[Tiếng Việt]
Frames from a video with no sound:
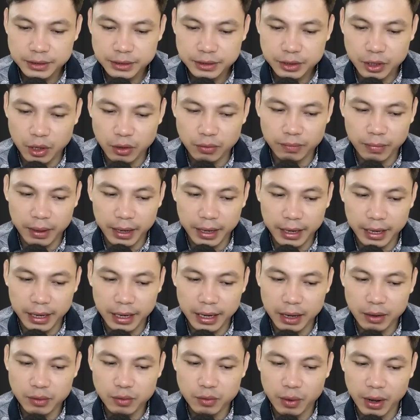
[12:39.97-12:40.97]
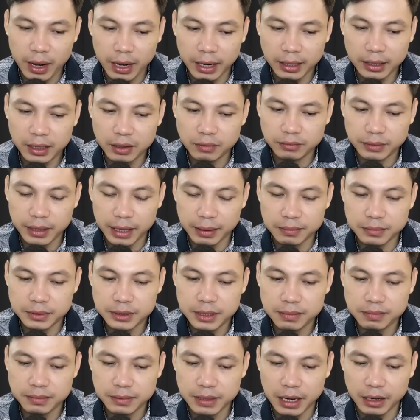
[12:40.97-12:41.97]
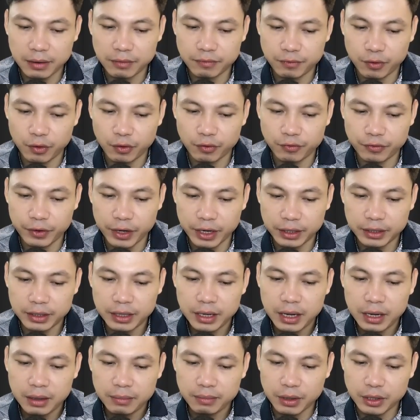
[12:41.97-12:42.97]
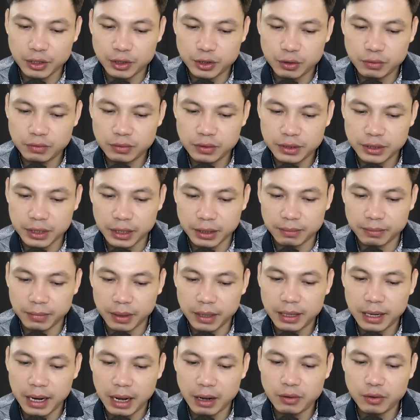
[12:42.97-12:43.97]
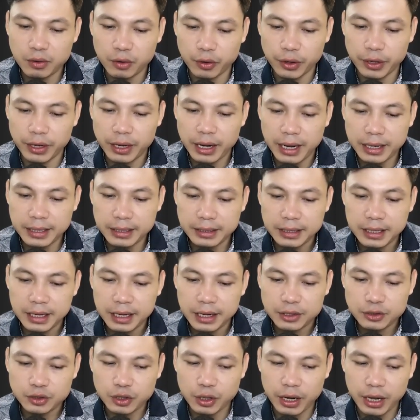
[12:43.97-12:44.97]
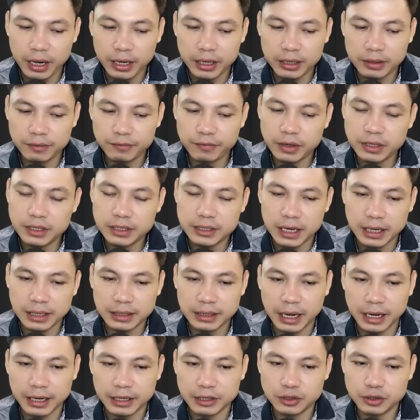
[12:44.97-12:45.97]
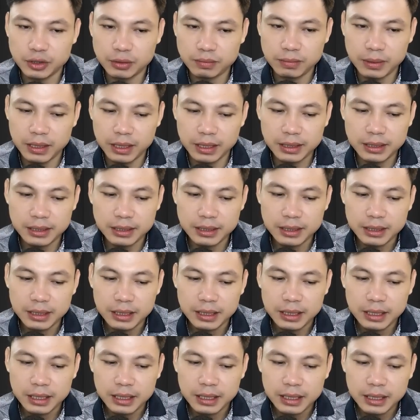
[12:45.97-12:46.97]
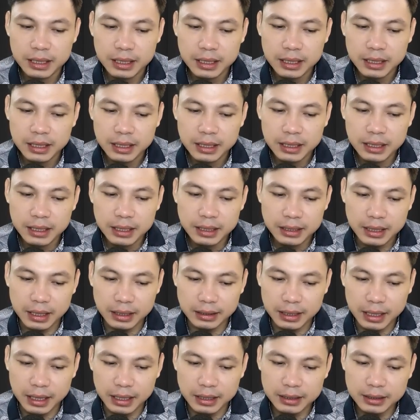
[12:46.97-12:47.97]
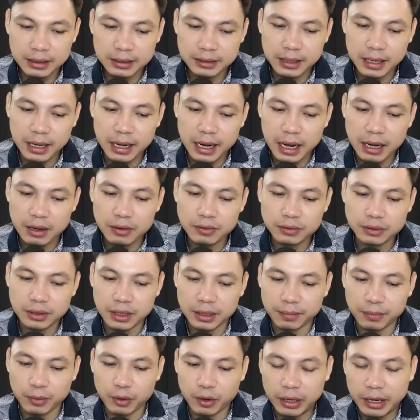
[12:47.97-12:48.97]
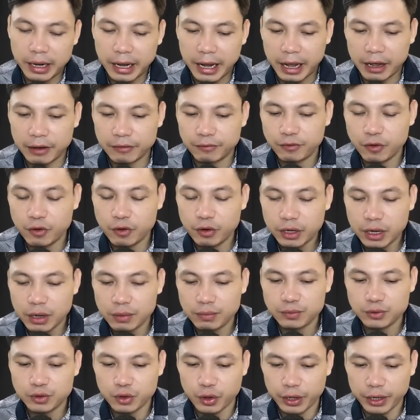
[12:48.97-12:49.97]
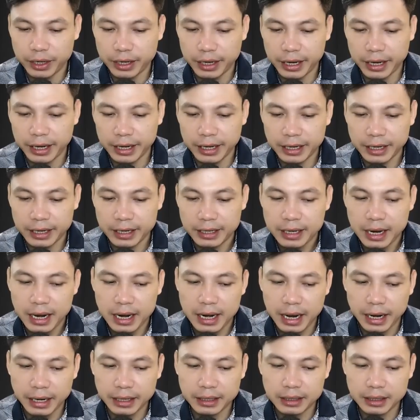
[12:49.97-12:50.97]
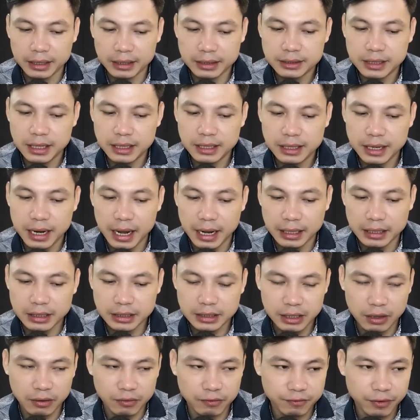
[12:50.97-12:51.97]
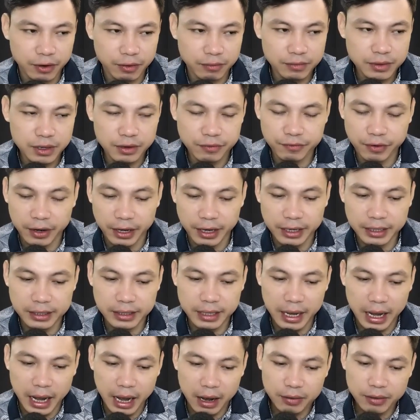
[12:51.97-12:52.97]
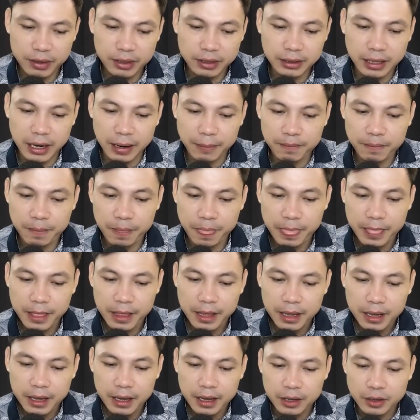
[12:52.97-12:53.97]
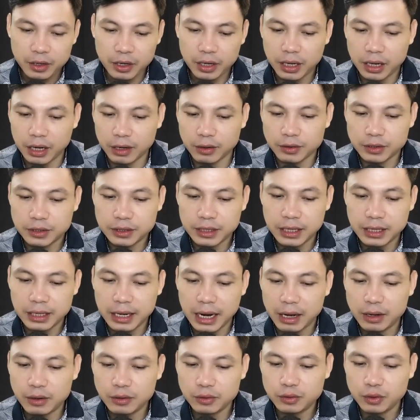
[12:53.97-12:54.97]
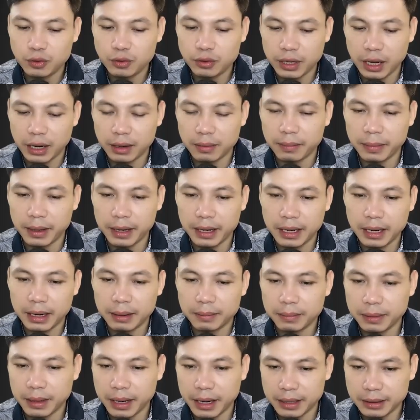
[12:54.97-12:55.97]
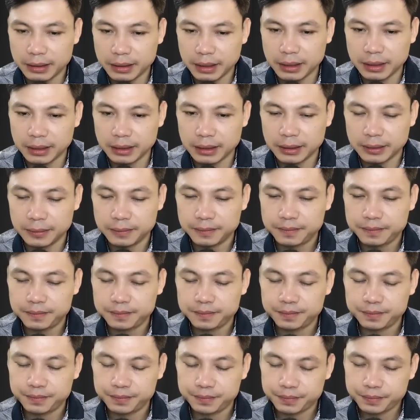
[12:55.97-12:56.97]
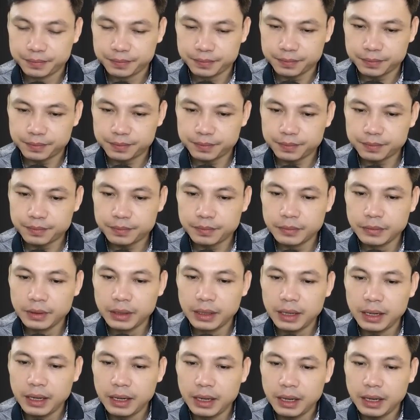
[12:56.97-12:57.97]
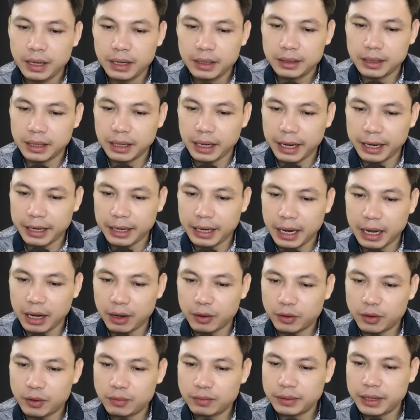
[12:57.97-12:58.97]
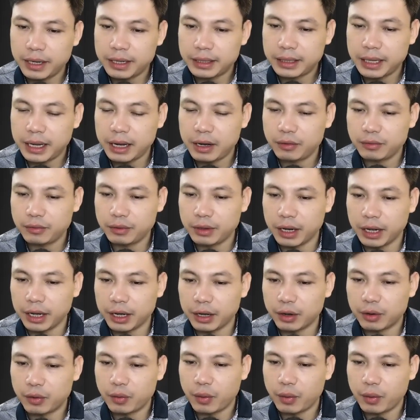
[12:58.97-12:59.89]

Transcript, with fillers: Nhưng chẳng để cho lão kịp chạy, bà đã túm lấy lão mà vật xuống. Bà ghé sát vào khoang miệng của lão như đánh hơi, khiến cho Lão Hoàng hoang mang tột độ. Chết cha, bà nãy chỉ đổ mắm tôm và Lão Vạn không hề đổ cho mình, lần này thì chết chắc với con mụ này rồi. Ngay lúc mà Lão Vạn đang ôm đầu vì ngỡ rằng